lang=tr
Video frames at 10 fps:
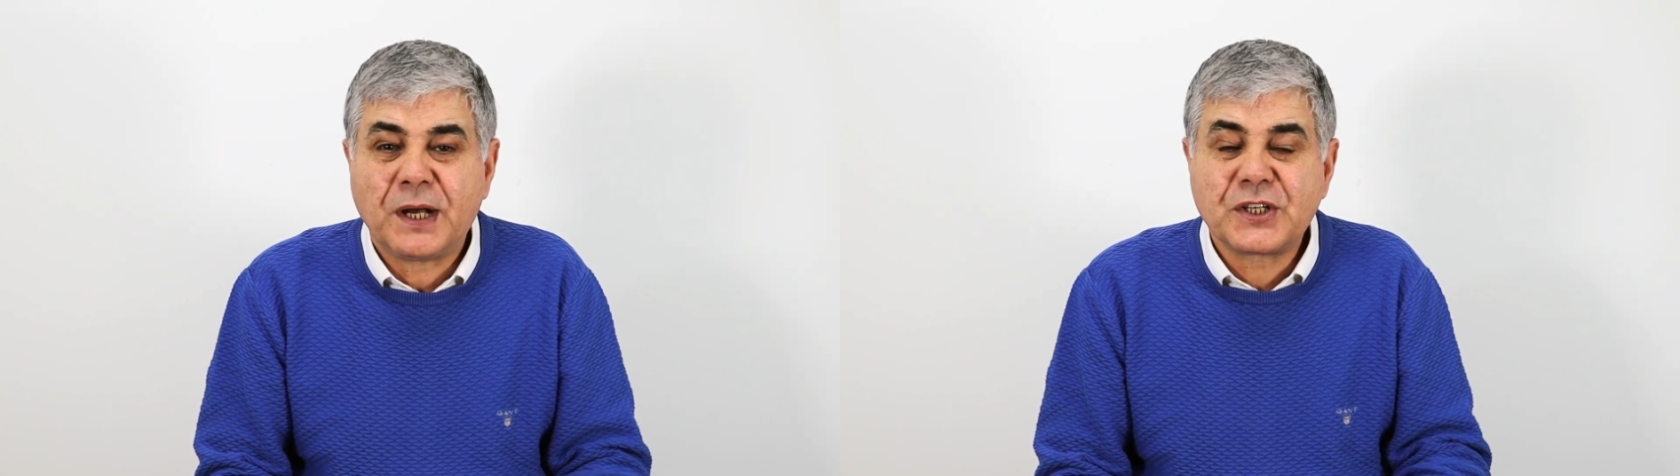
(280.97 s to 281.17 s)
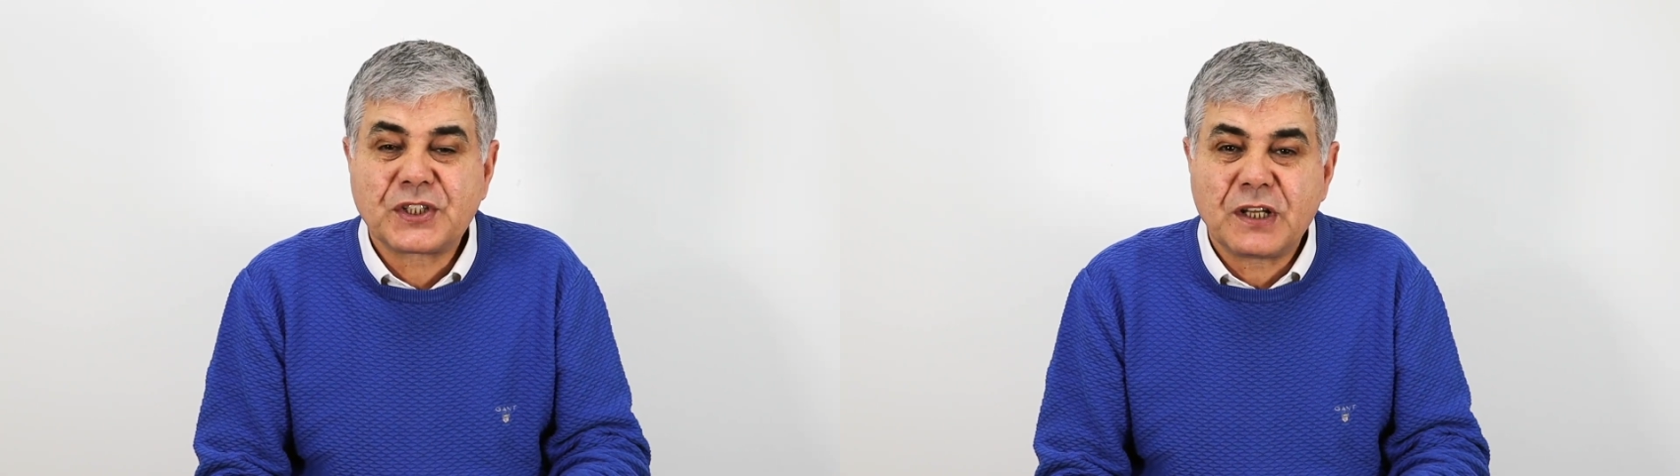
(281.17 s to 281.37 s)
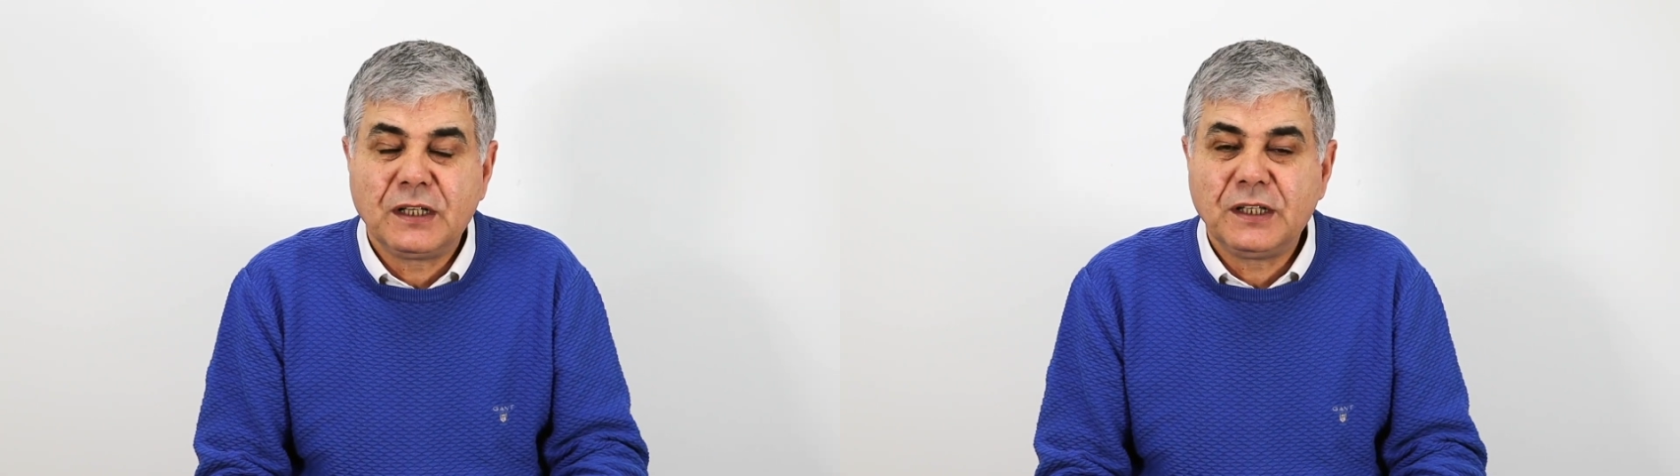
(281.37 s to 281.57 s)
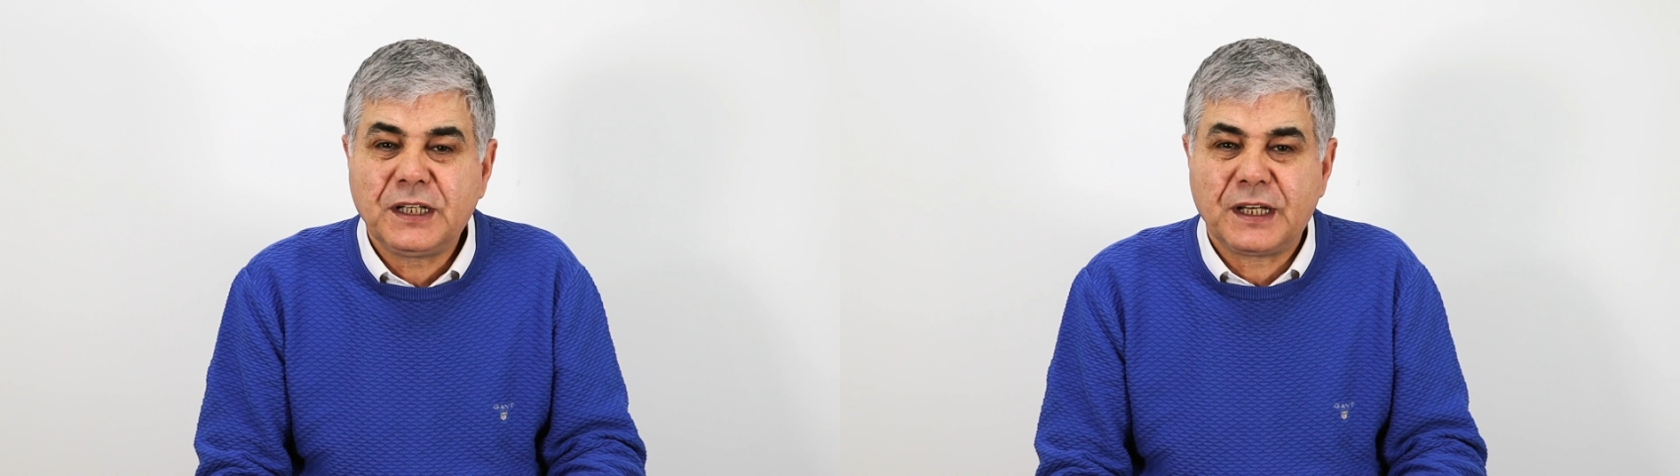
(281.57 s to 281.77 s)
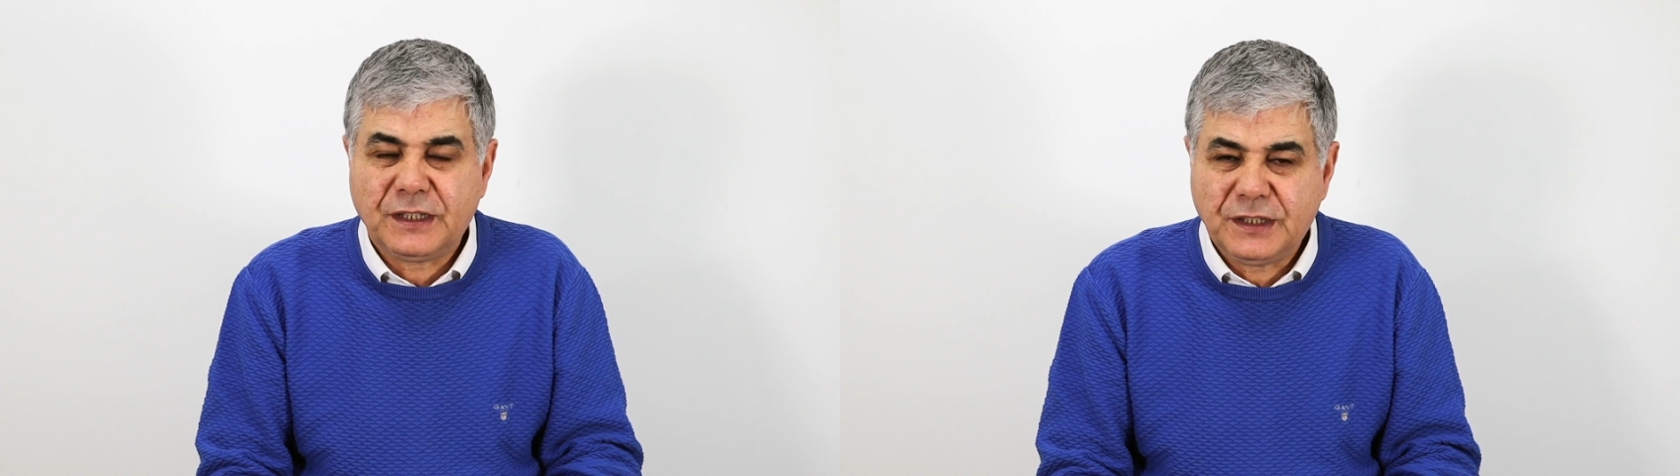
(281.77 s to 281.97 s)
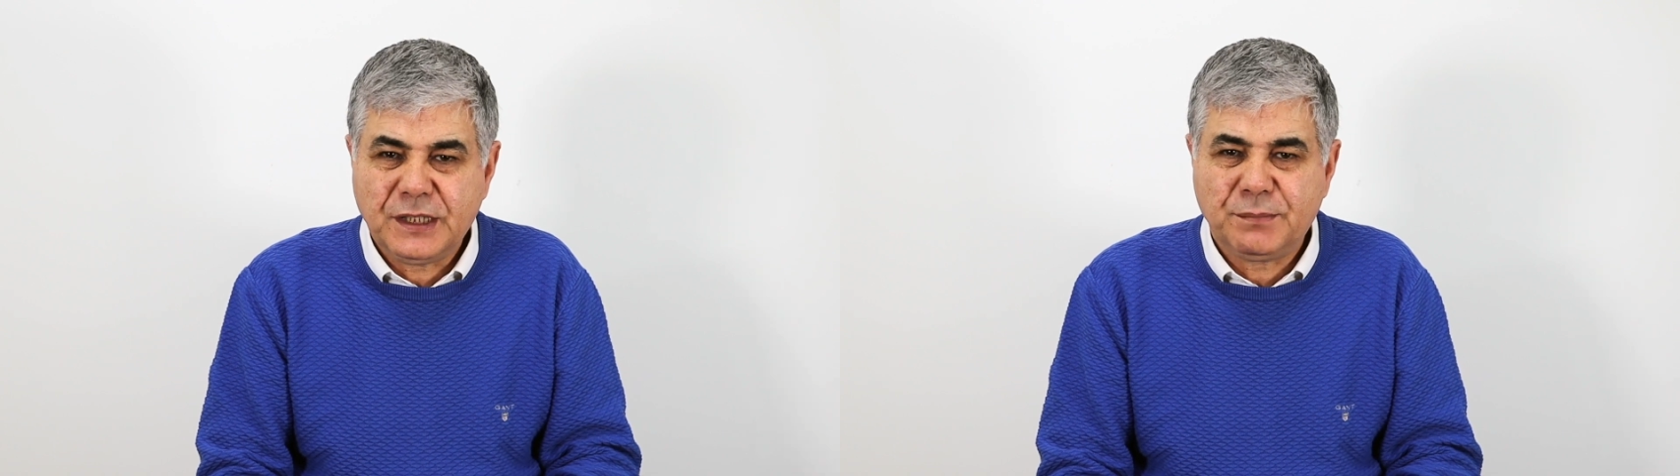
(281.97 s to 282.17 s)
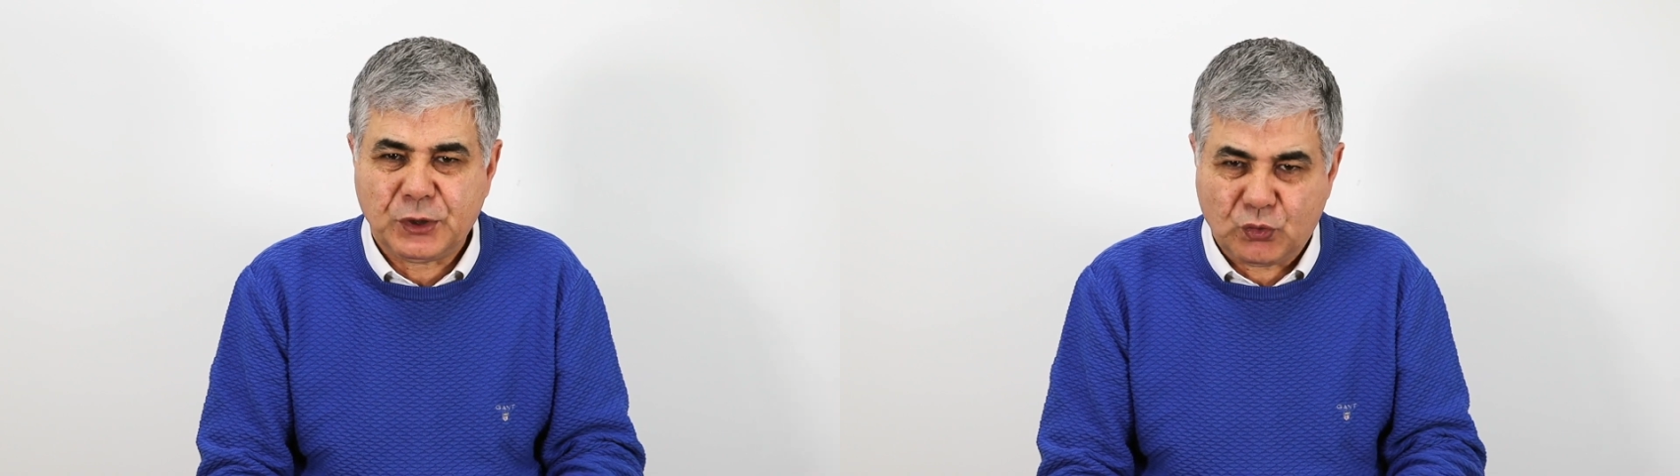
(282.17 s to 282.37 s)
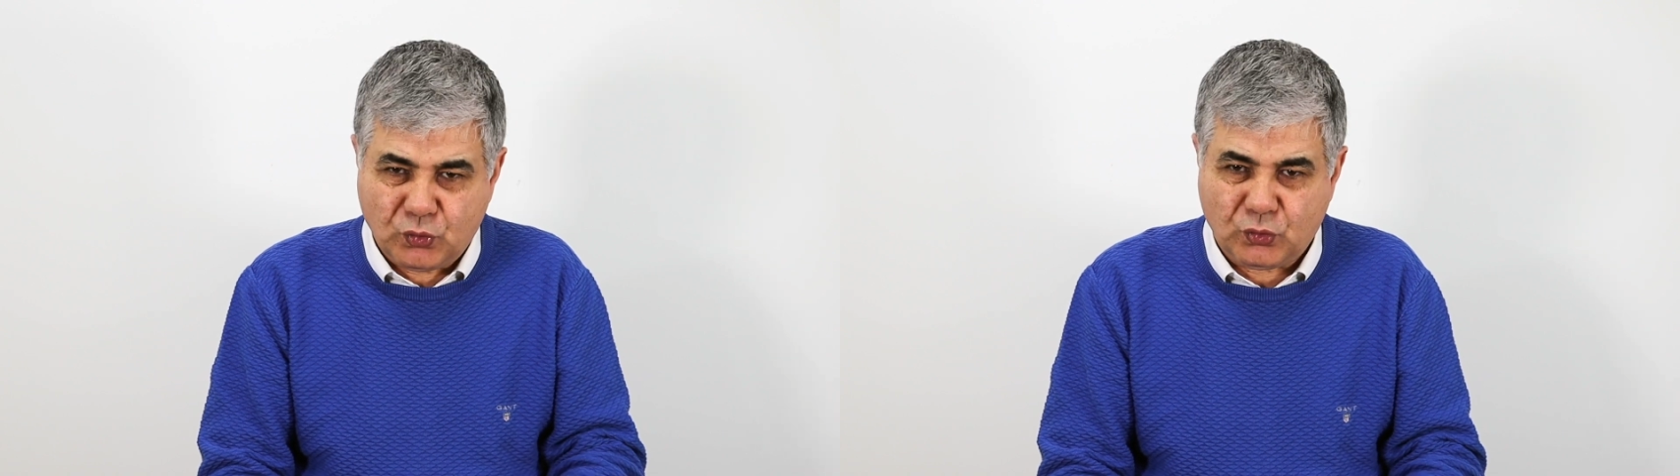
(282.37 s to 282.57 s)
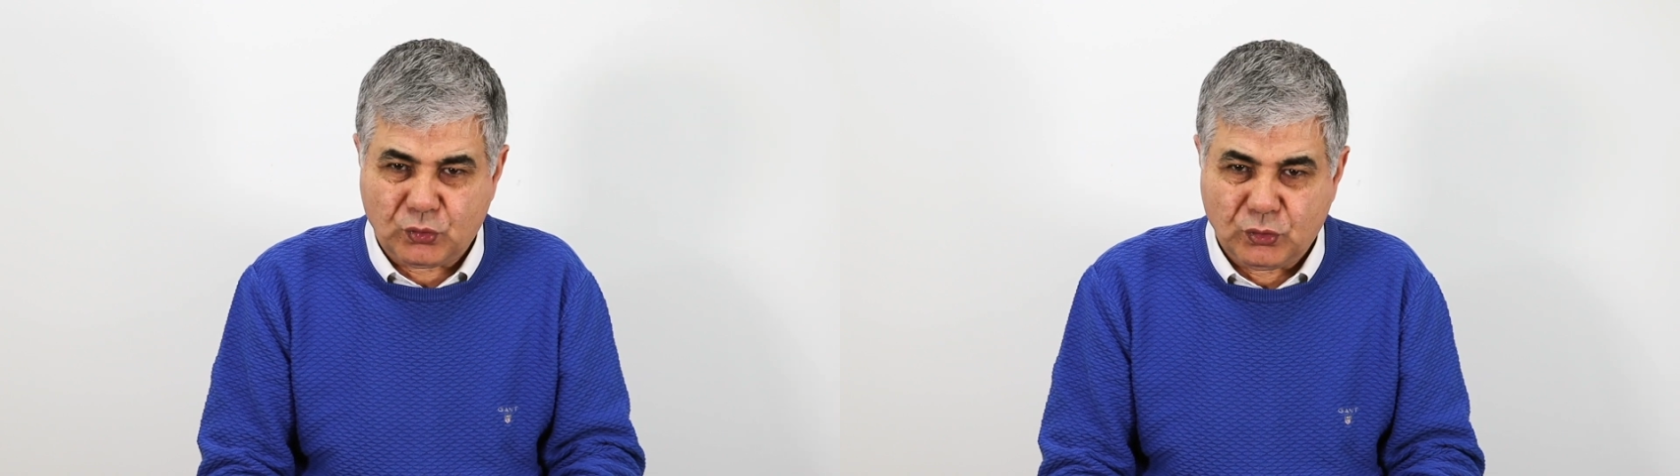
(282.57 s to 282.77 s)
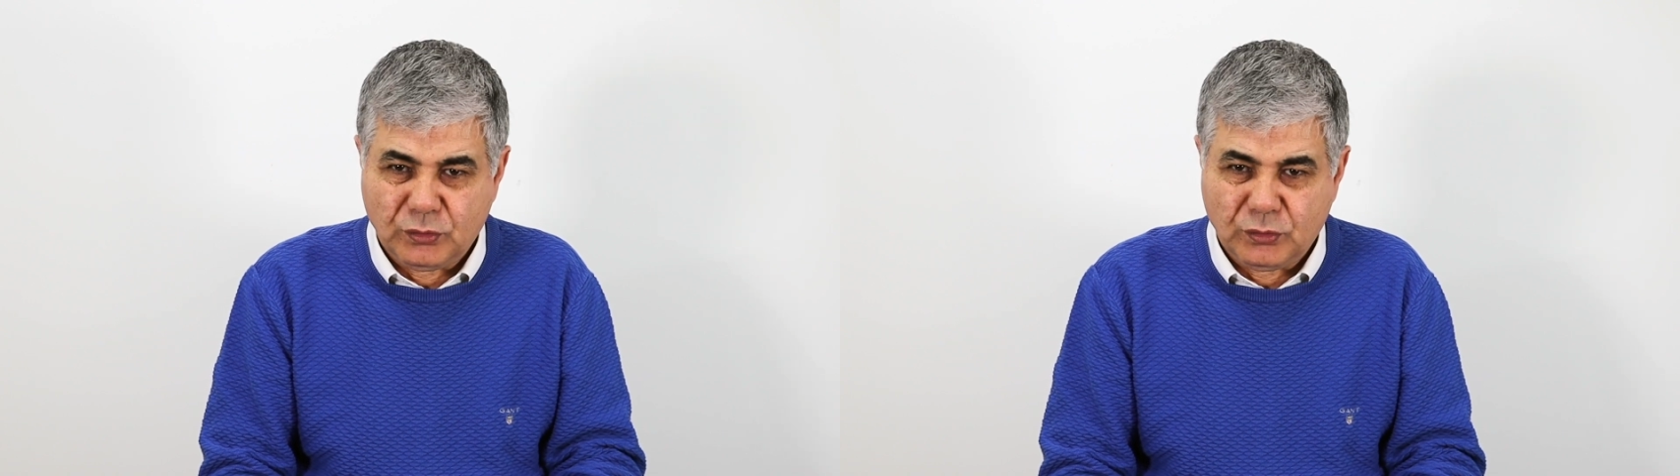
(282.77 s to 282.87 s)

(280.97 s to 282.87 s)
başkanlık ettiği bir kurul.